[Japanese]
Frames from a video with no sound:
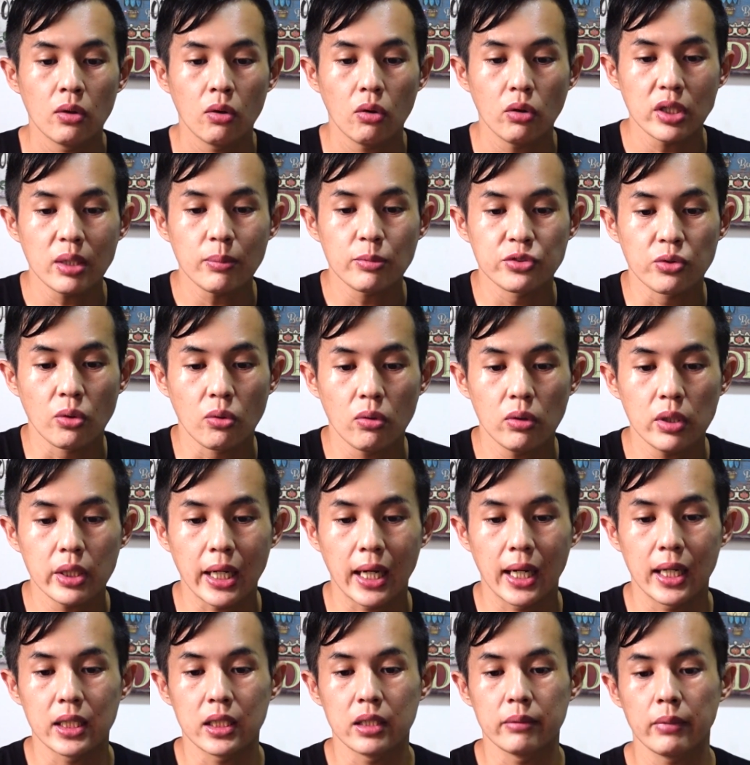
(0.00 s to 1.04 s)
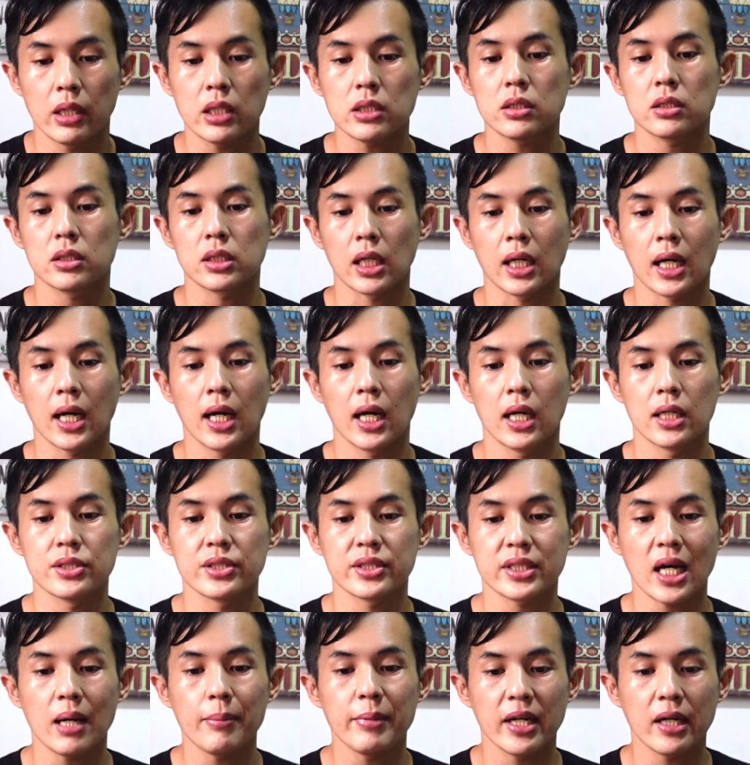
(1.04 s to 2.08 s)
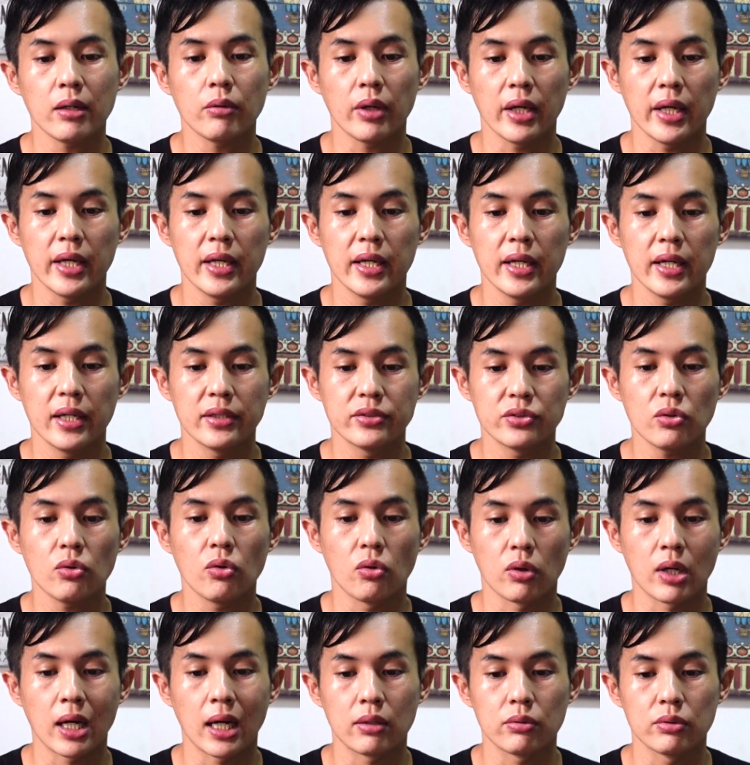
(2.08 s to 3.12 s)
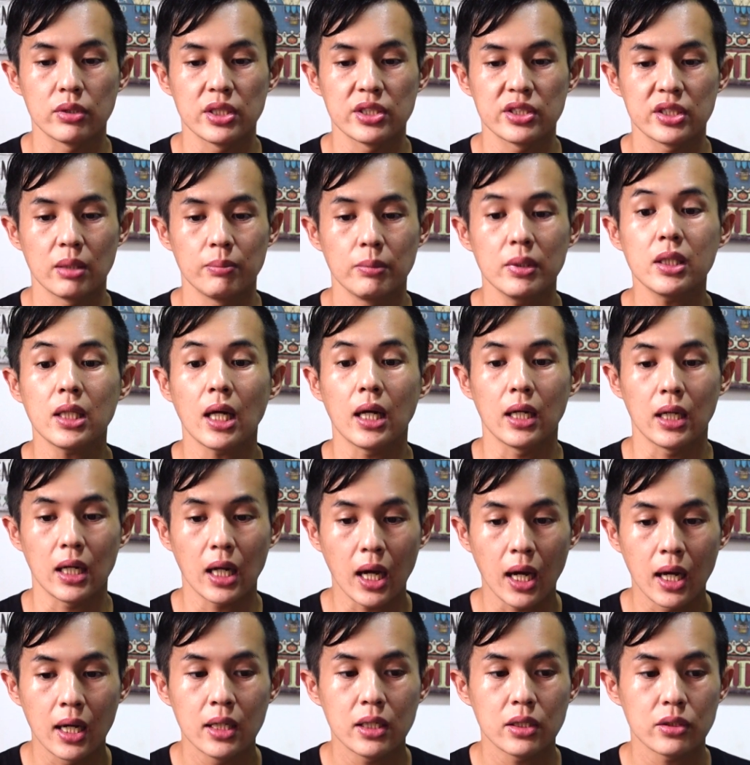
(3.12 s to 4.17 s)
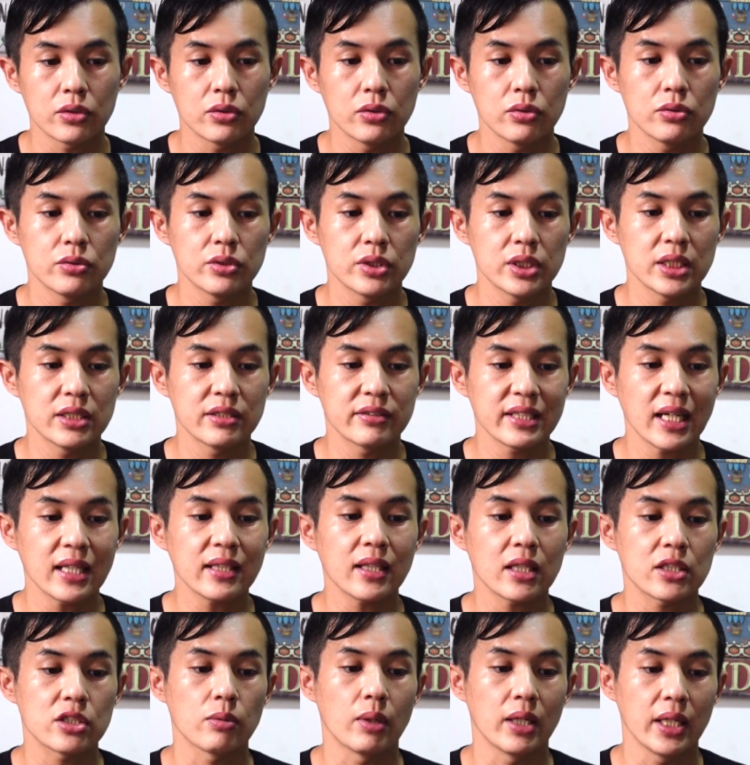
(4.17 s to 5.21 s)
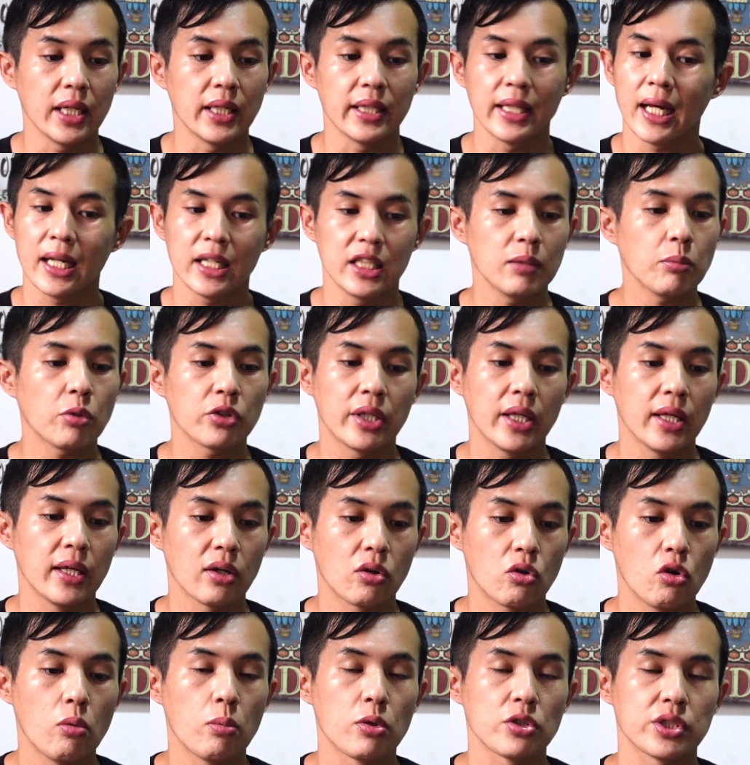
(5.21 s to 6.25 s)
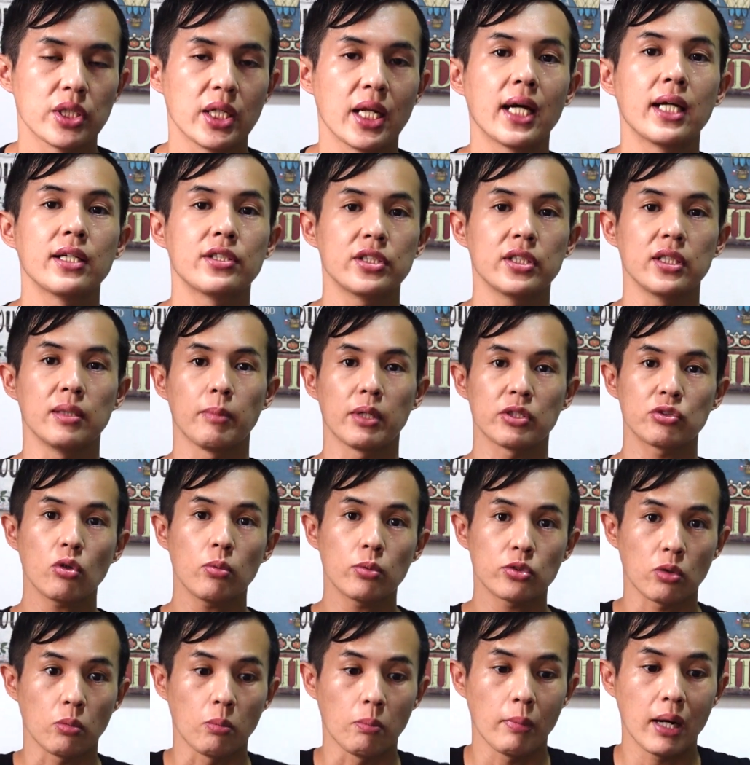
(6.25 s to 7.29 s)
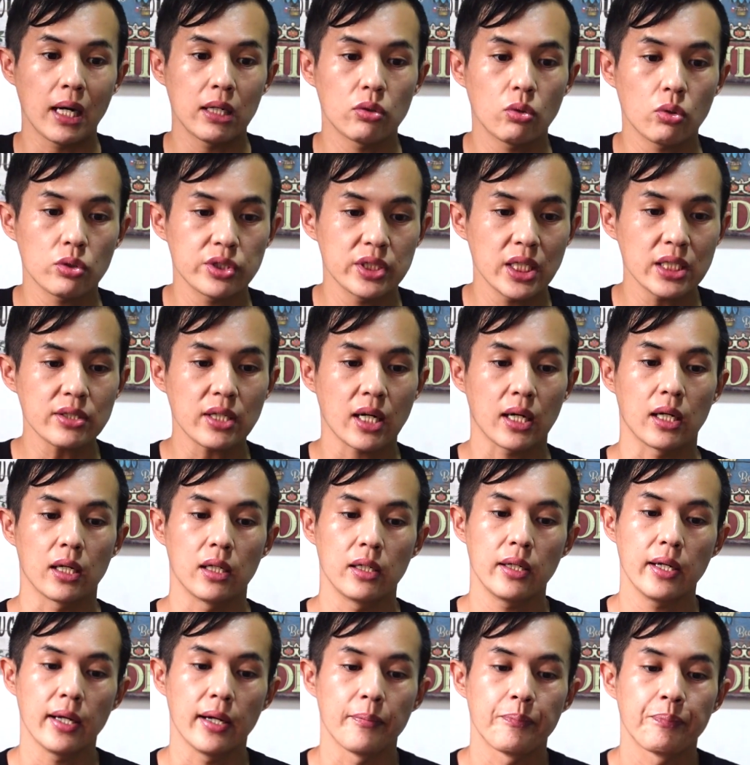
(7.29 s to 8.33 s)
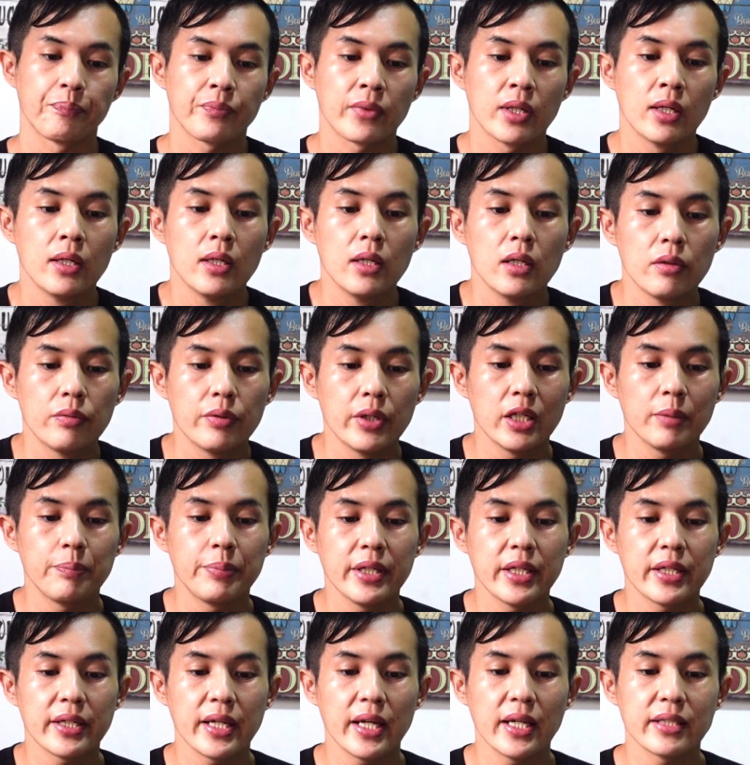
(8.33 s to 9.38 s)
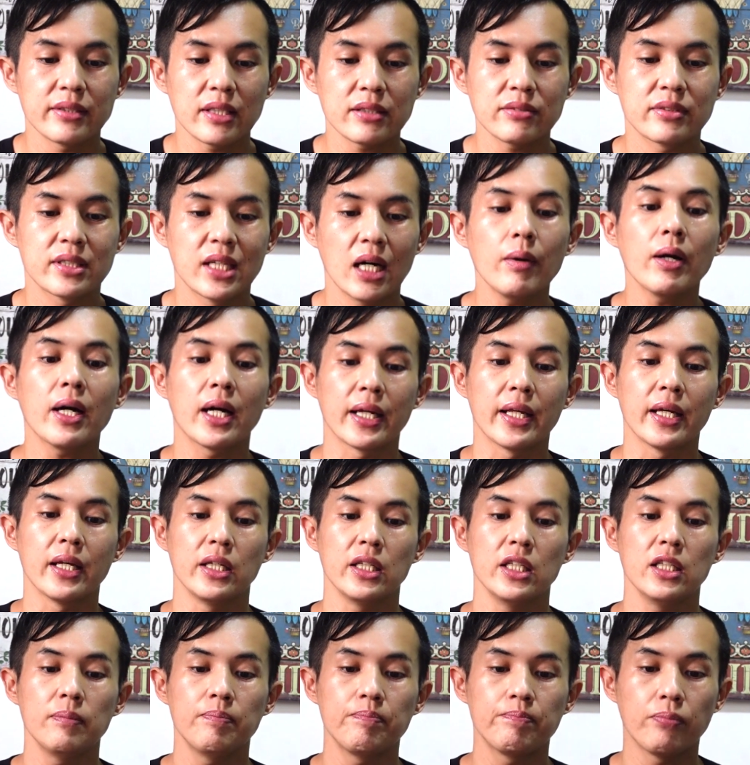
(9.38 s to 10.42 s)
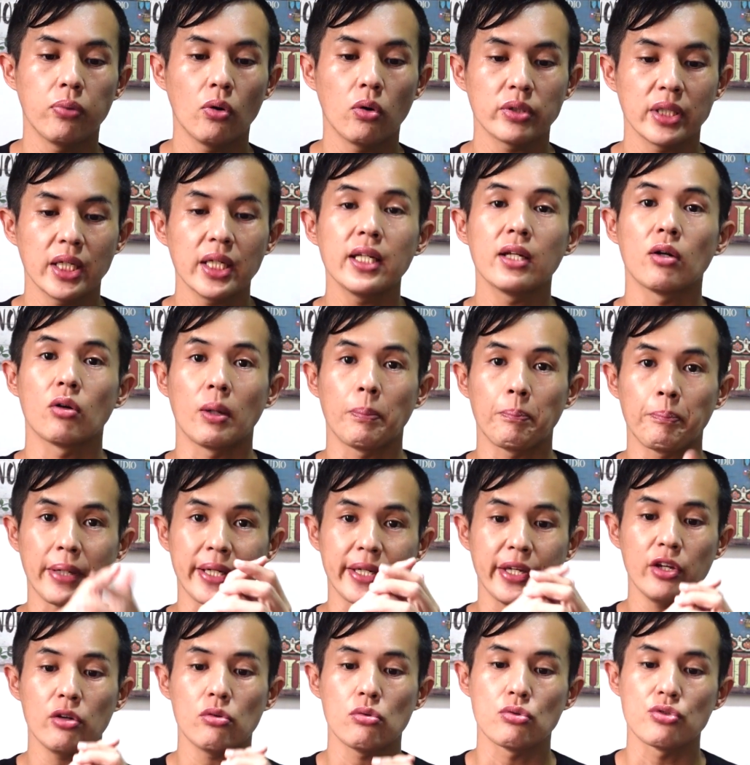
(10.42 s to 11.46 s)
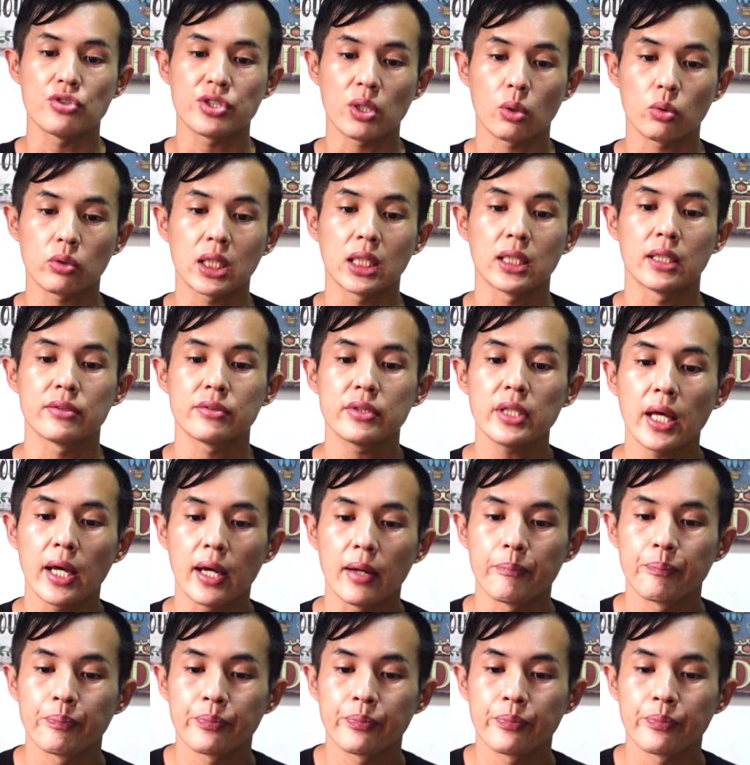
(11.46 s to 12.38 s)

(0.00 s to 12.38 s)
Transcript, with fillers: ほいでもそこにありました監視カメラの映像を確認してみたら、軍人さんたちはね、何にも抵抗もしてないし、まあ、そもそも丸腰でしたからね、フィリピン警察側がね、一方的にこれパキュンしておったんですね。